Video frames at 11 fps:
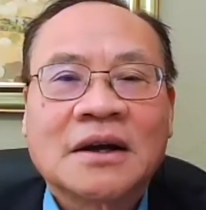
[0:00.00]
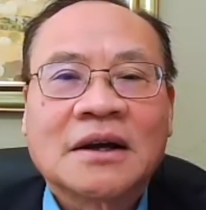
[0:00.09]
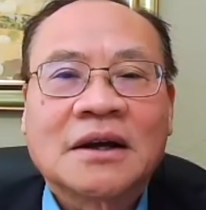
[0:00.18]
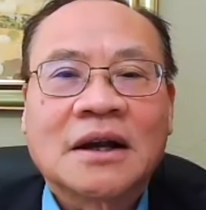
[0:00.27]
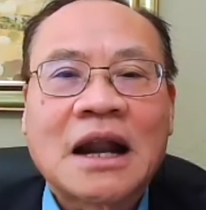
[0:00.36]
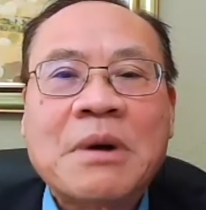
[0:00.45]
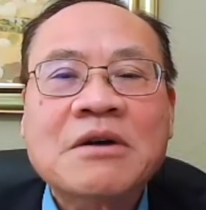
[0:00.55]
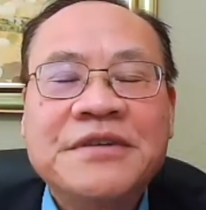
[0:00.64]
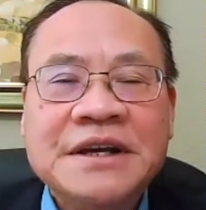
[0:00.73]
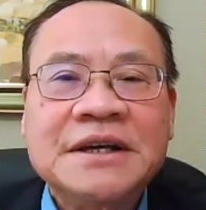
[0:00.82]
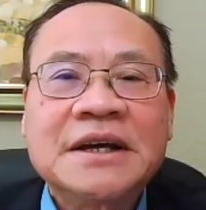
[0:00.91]
là bởi
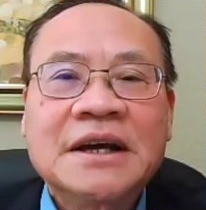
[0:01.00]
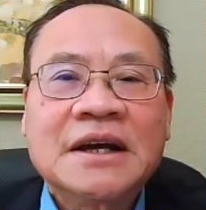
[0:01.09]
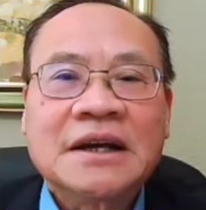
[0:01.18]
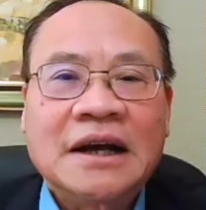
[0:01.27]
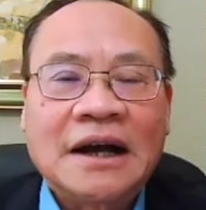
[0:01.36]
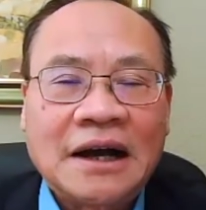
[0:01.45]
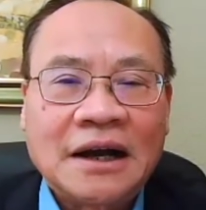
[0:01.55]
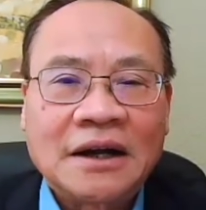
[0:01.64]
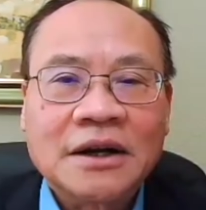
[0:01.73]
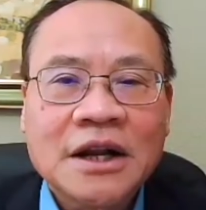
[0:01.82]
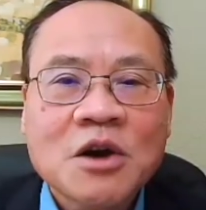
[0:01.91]
vì à,
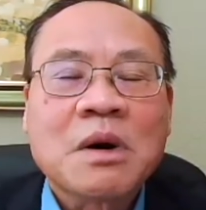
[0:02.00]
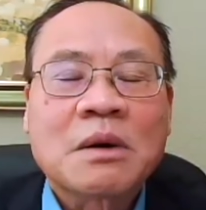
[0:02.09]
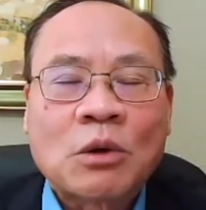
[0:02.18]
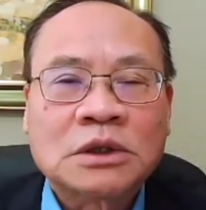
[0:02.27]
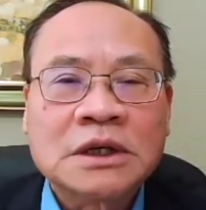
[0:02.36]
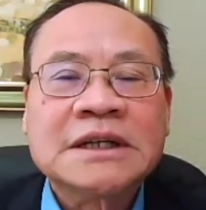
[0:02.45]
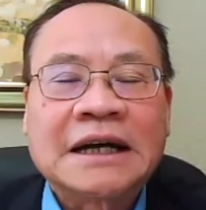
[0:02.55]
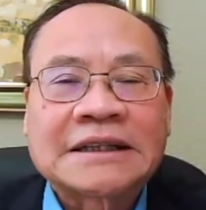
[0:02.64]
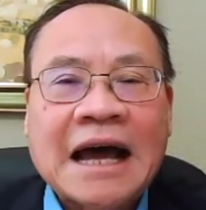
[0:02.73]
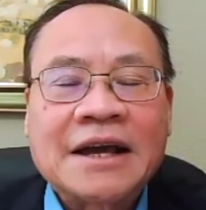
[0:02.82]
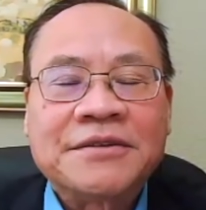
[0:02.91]
nếu mà đầu tư ở
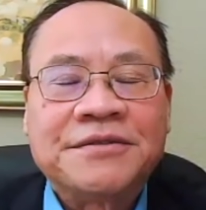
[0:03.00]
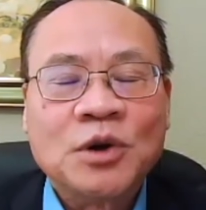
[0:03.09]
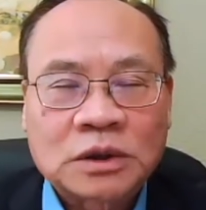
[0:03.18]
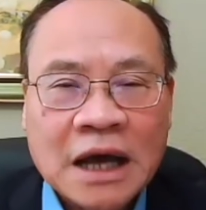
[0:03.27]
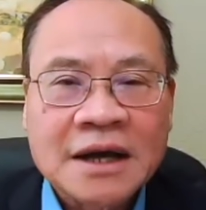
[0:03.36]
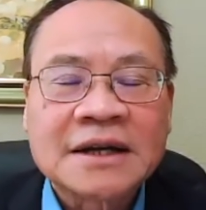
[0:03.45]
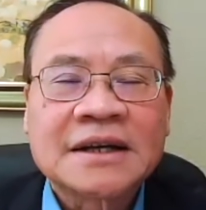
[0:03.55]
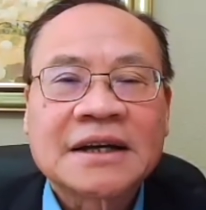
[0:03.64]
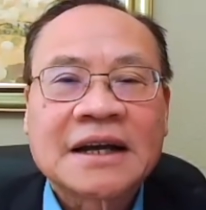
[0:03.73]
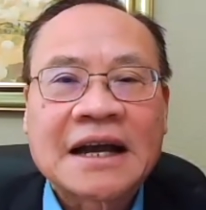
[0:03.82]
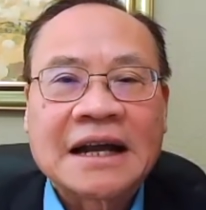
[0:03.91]
tại Phi Lục Tân
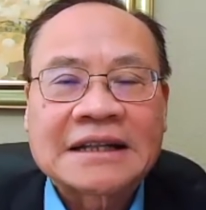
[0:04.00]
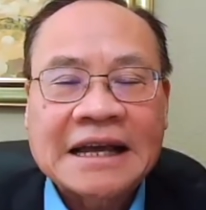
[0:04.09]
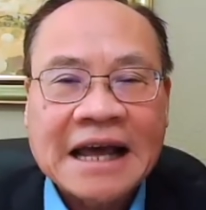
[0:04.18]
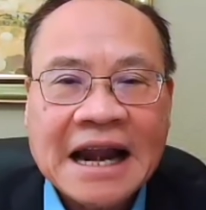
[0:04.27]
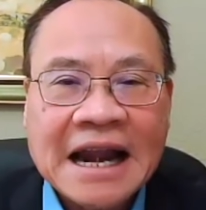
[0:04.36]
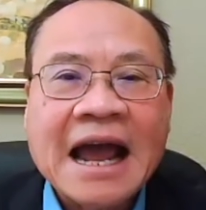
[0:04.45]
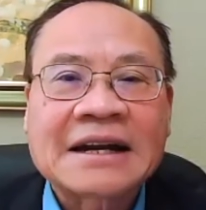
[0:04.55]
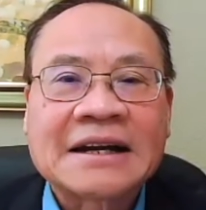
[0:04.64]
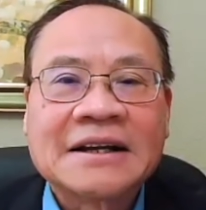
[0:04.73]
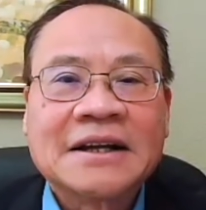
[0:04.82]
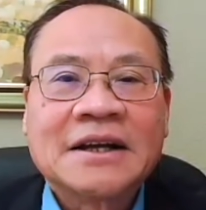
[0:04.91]
hay là tại Thái Lan đó